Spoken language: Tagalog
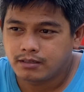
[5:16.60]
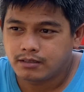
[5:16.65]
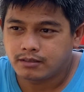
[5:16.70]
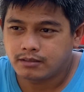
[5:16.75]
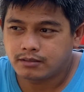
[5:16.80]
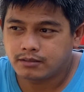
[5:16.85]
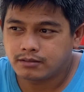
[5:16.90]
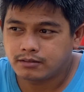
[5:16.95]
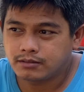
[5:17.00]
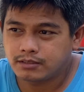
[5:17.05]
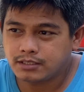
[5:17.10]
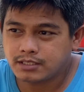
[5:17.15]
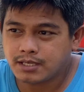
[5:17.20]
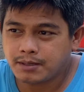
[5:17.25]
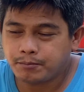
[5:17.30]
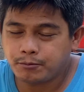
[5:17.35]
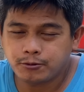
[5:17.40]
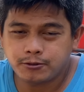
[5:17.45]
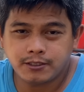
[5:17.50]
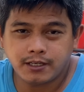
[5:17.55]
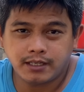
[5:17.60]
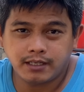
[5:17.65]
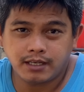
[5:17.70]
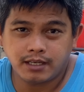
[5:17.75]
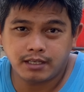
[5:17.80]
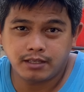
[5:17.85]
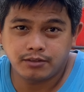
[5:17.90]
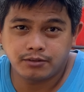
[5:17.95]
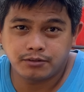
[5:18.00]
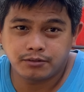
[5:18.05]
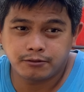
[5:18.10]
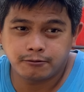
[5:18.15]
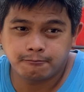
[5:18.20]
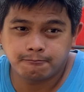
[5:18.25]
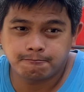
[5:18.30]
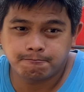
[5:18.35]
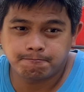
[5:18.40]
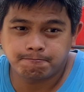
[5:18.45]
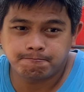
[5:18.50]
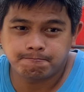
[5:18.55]
o isa po dyan ay yung
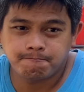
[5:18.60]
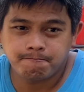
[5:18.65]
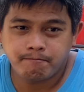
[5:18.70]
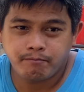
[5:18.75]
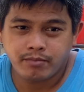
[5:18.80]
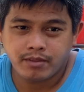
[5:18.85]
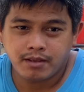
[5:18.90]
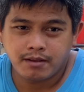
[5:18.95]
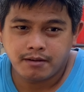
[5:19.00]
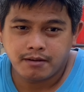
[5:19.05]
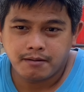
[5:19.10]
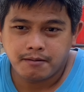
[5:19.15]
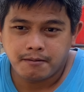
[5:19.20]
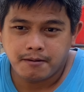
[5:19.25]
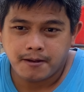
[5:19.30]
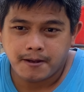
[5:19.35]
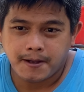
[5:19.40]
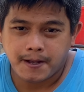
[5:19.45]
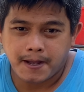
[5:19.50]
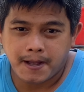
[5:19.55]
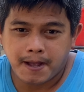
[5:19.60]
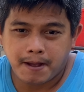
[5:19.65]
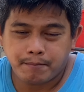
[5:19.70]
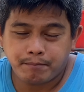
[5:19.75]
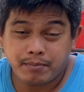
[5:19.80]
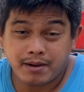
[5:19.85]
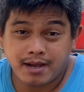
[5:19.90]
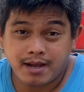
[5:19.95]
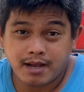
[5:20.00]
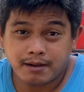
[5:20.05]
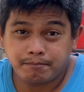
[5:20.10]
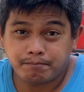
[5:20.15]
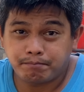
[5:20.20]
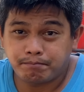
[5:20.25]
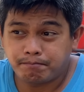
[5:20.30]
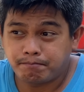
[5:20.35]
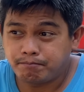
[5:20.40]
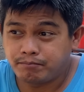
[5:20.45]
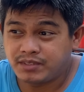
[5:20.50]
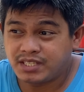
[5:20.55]
uh, ah, pag
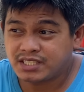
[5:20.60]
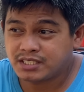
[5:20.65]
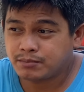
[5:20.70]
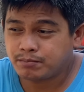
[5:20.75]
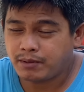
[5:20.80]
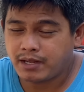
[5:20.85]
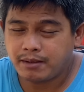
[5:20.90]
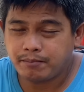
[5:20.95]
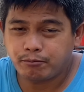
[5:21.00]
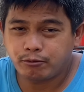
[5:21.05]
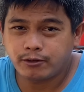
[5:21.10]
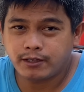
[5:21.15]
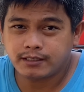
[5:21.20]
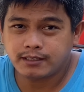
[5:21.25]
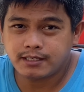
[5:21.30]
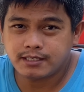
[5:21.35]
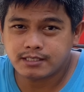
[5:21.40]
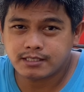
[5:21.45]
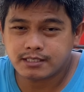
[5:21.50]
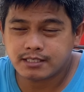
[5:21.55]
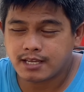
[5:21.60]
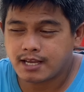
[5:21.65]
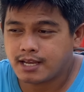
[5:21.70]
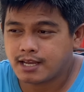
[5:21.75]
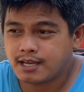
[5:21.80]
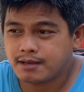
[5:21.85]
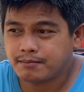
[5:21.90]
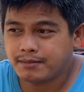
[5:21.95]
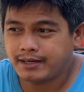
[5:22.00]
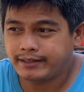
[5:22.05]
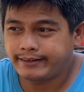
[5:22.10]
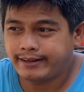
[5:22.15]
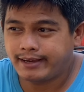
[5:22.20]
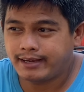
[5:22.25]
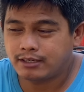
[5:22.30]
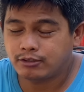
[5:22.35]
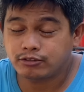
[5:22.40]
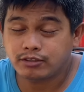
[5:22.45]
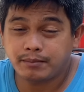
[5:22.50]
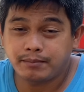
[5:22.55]
display po natin sa mga
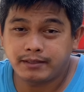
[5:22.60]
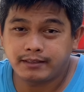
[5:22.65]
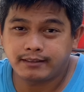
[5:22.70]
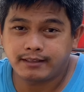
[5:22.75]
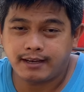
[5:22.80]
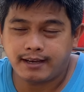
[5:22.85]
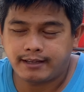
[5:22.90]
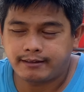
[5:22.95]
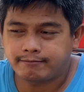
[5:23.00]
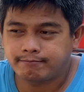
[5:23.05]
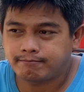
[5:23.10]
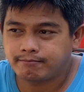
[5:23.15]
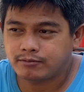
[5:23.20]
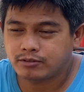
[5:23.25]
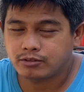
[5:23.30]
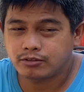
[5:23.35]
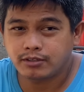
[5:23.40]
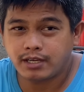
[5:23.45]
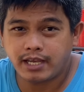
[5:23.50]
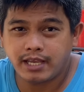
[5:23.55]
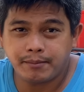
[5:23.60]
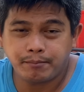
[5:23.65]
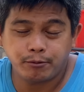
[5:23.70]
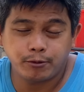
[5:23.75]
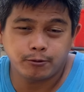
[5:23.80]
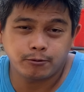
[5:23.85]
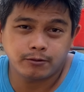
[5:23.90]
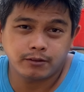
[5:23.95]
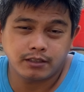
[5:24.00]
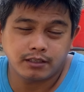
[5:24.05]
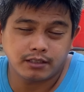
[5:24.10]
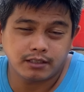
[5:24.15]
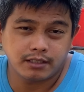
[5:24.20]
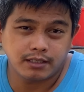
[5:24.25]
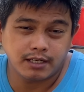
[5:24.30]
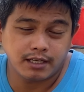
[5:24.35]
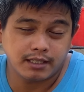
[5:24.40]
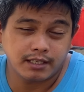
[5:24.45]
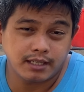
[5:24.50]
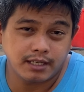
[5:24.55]
daan o tabing daan so gaya po yung
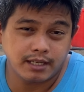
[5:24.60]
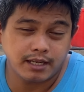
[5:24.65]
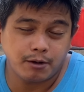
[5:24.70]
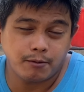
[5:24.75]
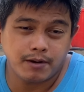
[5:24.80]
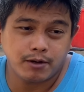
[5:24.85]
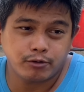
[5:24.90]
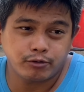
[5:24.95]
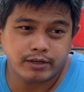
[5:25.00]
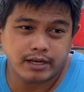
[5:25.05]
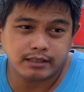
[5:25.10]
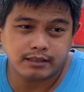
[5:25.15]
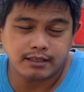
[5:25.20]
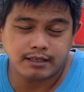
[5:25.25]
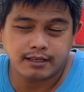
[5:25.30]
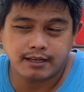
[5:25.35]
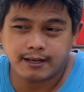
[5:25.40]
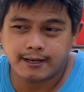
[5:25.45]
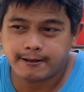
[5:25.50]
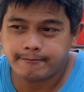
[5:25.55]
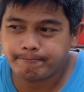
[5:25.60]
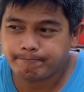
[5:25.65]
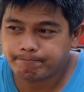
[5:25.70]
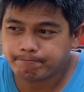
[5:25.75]
nang ginagawa ko dati na